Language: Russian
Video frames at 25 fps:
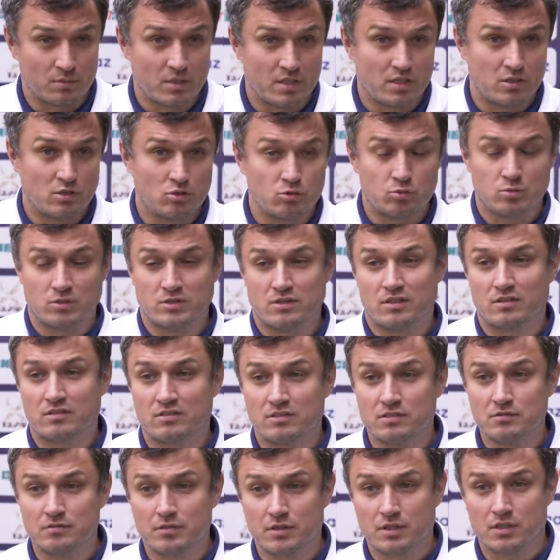Мы ориентируемся на
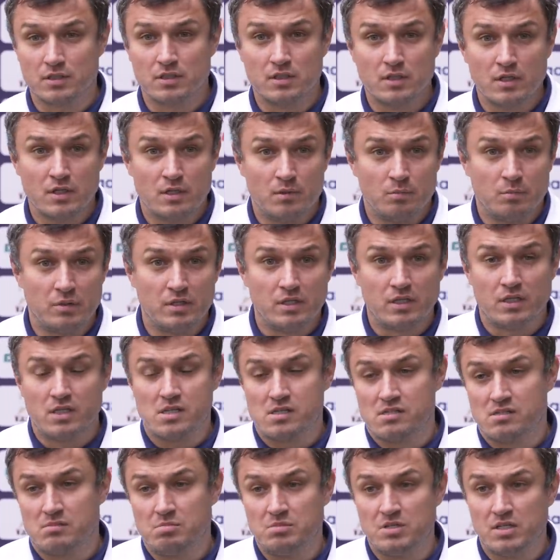цифры, мы
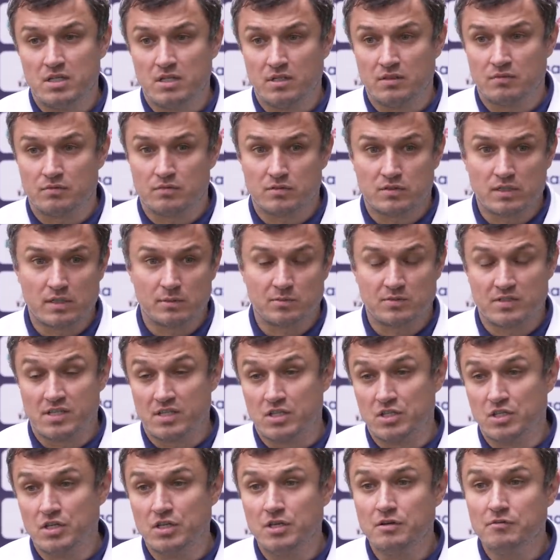никаких изменений в старом
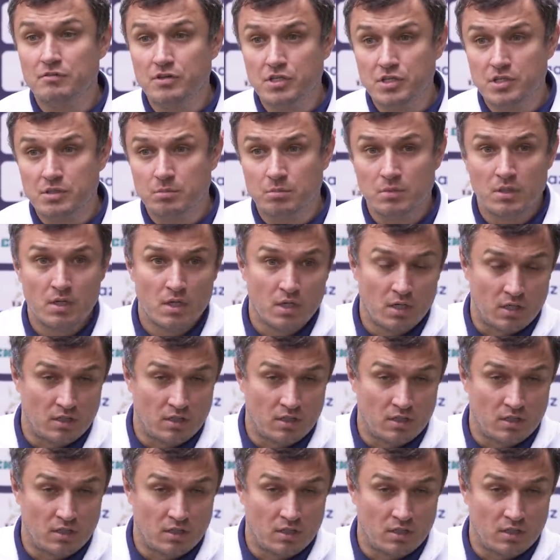состоянии не видим.